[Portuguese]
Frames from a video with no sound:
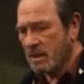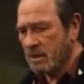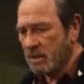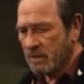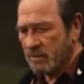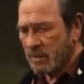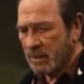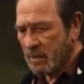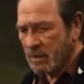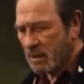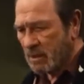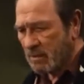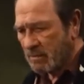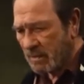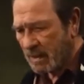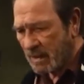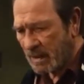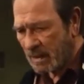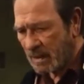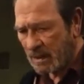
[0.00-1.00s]
Eu
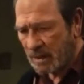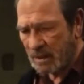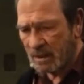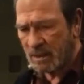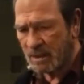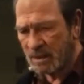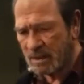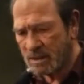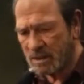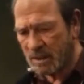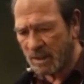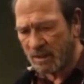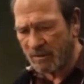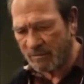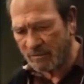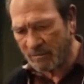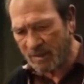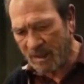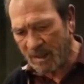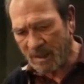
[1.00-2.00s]
não vejo
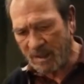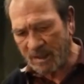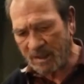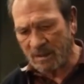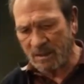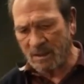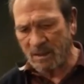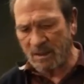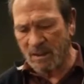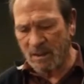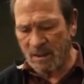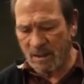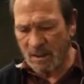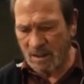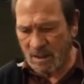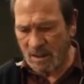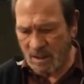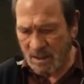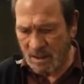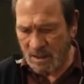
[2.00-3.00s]
meu estado de
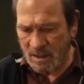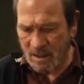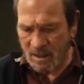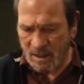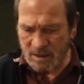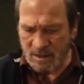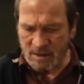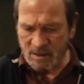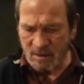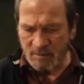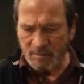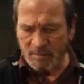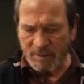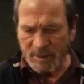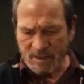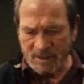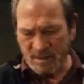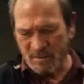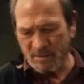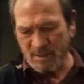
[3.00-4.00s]
espírito
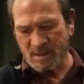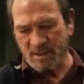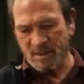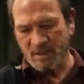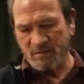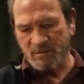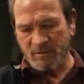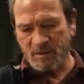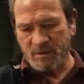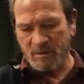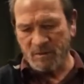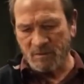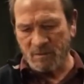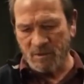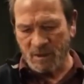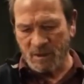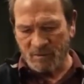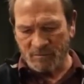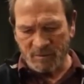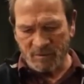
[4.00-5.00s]
como uma
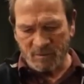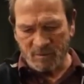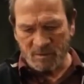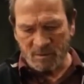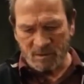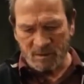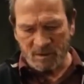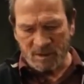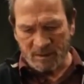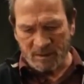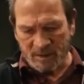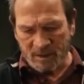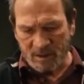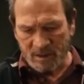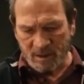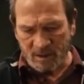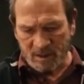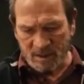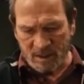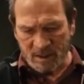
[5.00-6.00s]
visão pessimista
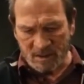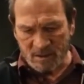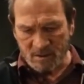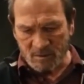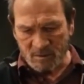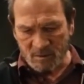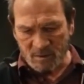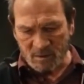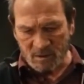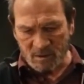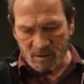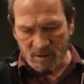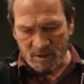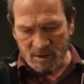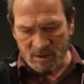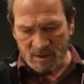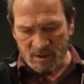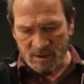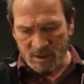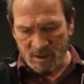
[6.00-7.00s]
do mundo, mas
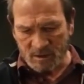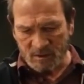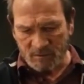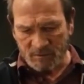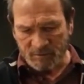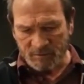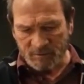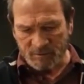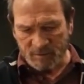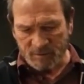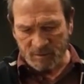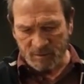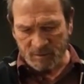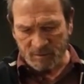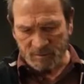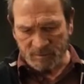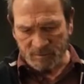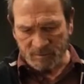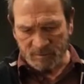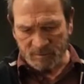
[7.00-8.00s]
como o mundo em si.